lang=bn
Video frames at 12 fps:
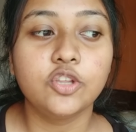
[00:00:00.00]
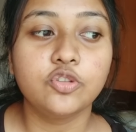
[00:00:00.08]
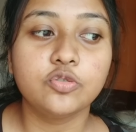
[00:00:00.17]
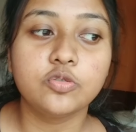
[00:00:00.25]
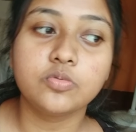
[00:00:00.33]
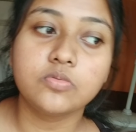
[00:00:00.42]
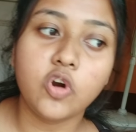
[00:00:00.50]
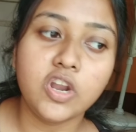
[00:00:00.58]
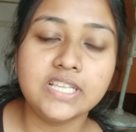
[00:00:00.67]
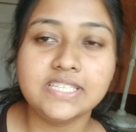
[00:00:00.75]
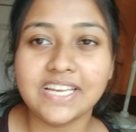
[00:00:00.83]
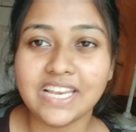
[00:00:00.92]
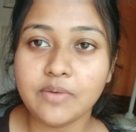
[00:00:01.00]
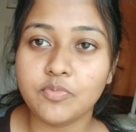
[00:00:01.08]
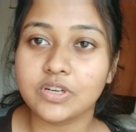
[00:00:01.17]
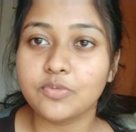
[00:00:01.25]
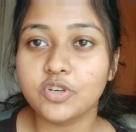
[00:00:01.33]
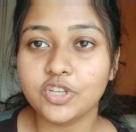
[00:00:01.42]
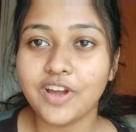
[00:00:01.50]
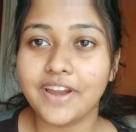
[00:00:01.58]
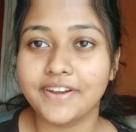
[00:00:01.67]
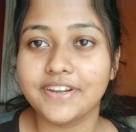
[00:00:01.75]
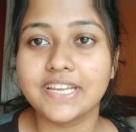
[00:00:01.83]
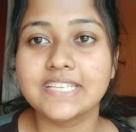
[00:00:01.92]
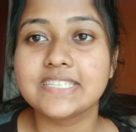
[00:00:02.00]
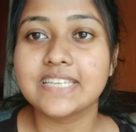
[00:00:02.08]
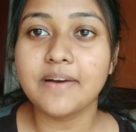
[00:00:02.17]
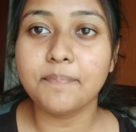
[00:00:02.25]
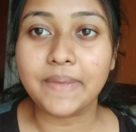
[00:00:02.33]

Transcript: তো কলেজে গেলে মোটামুটি অ্যাটেন্ডেন্সটা